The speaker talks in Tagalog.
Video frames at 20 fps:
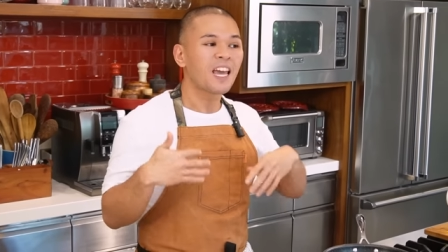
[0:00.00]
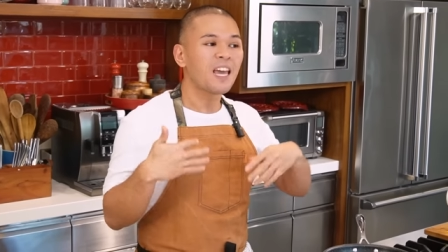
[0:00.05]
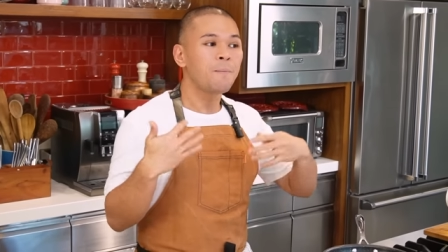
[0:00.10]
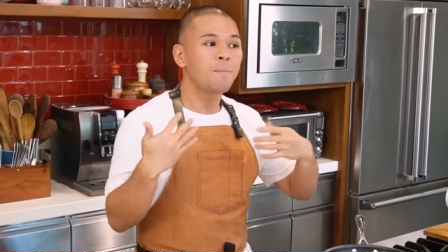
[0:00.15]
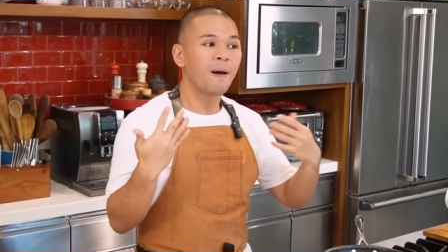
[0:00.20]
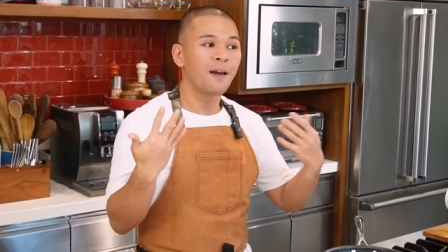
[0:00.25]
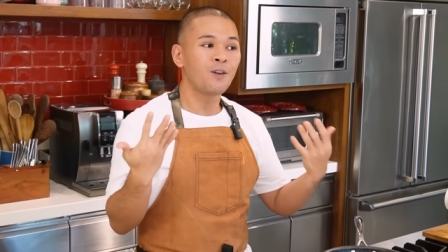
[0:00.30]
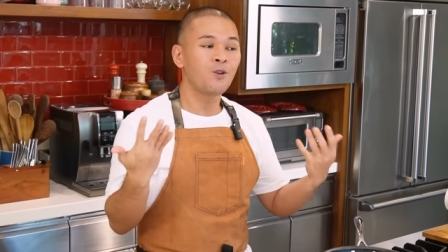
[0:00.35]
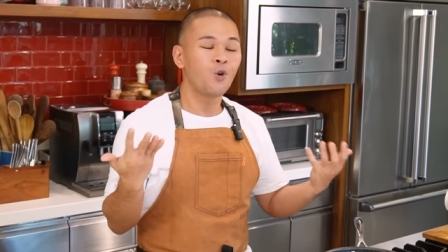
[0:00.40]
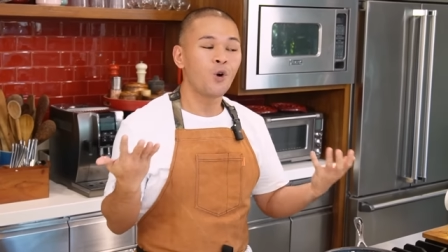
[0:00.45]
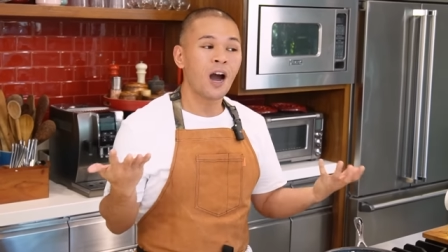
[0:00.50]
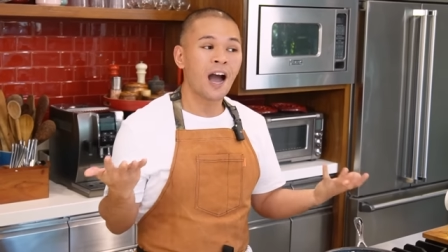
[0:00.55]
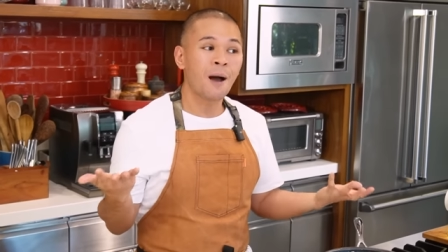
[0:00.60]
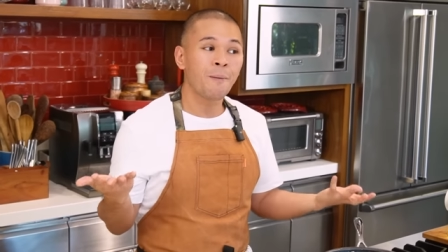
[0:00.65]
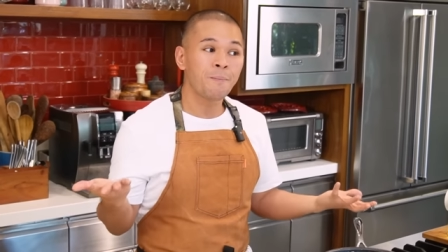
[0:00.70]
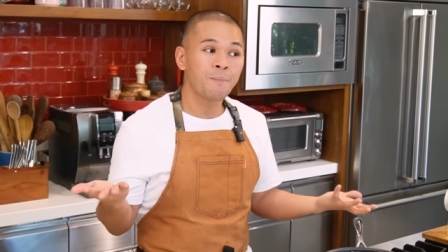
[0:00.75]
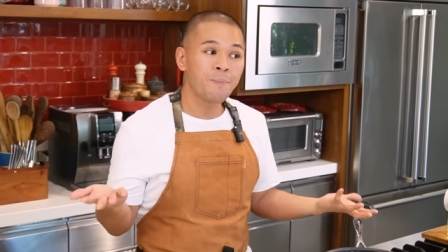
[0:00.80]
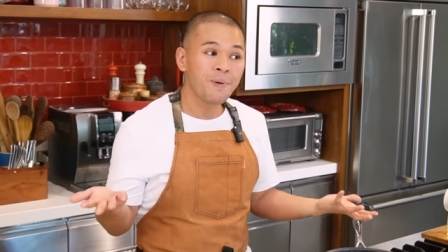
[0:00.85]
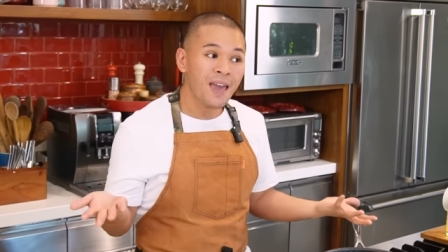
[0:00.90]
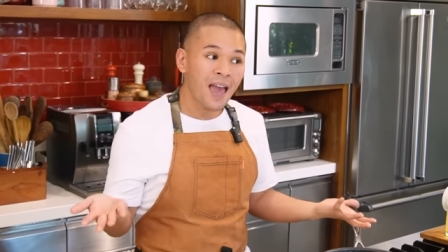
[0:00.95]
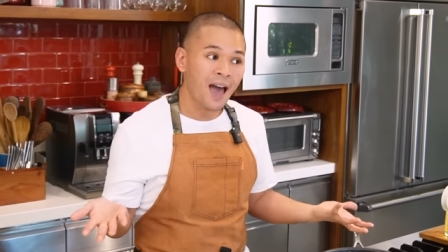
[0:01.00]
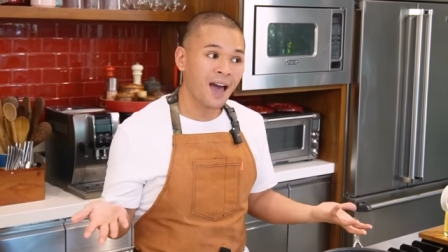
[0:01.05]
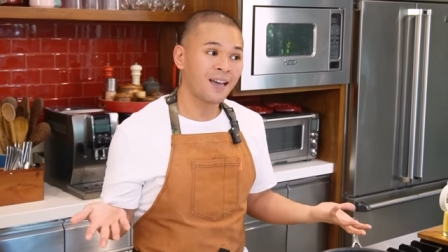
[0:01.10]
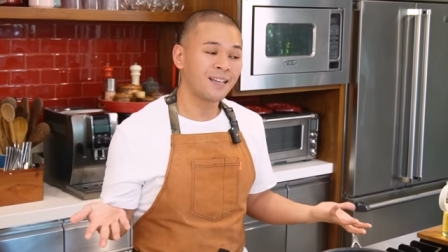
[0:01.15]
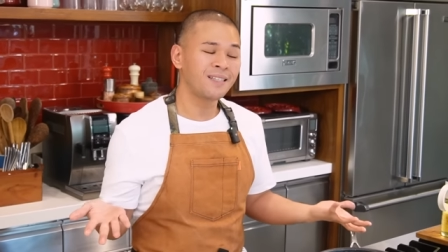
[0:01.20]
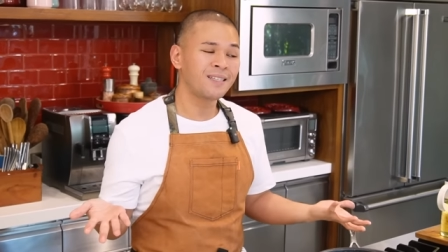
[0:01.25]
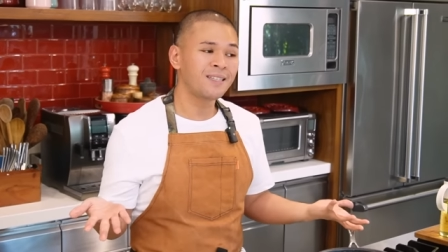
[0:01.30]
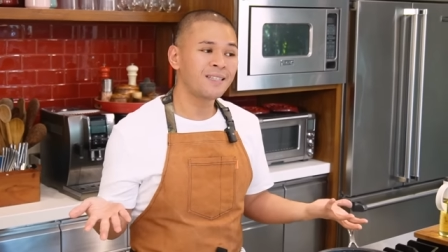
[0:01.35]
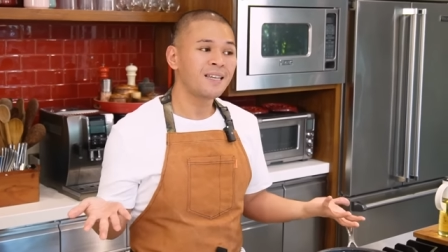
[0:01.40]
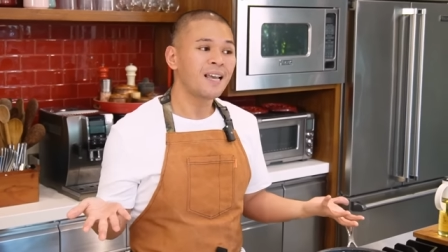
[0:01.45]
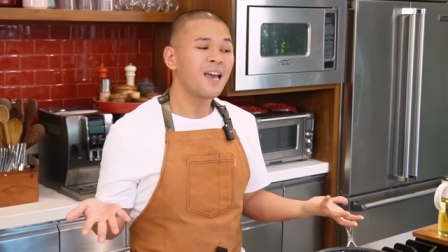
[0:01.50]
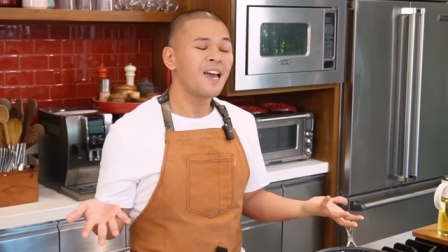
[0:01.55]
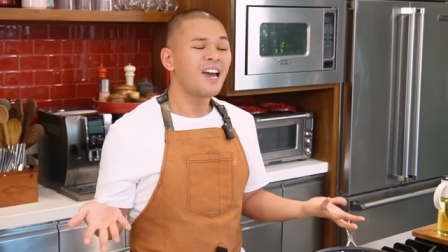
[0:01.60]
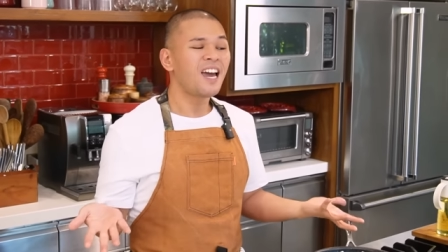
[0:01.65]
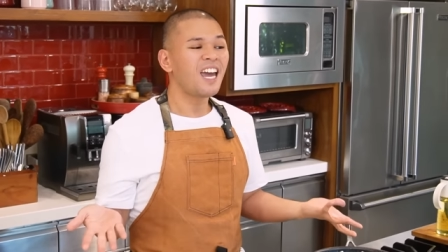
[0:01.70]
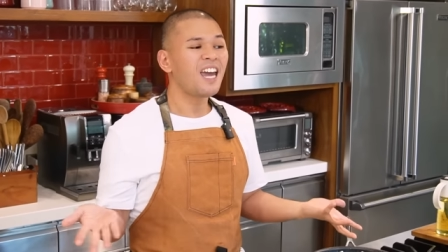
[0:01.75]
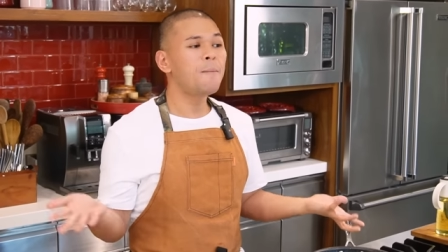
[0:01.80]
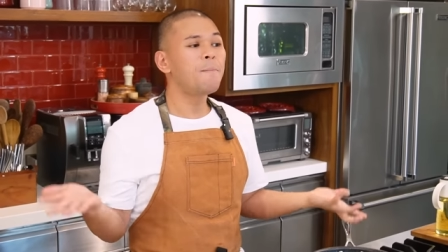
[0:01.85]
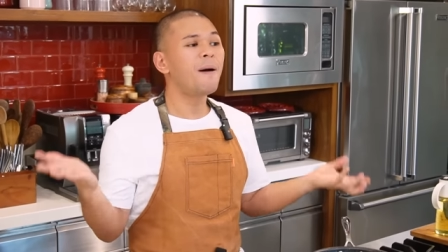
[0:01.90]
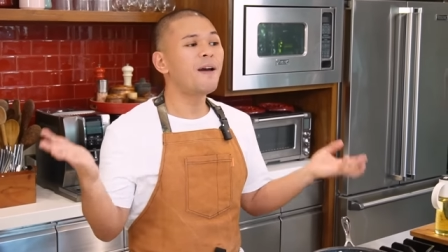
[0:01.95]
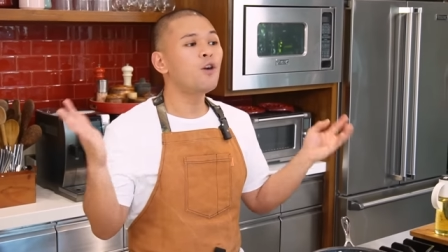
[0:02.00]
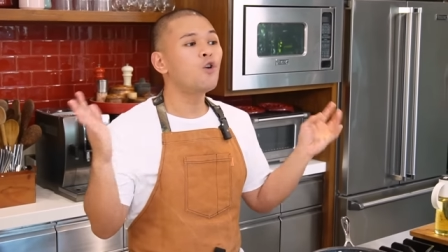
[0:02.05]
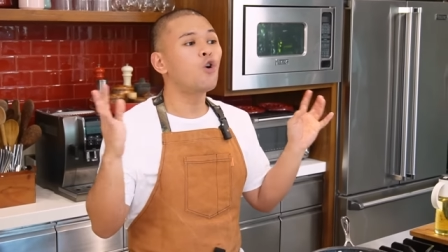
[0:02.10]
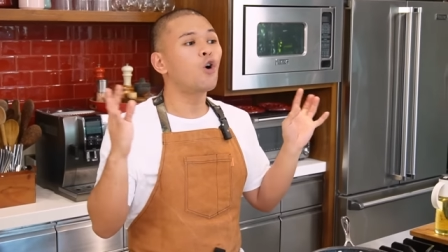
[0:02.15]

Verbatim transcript: iba yung ambience, iba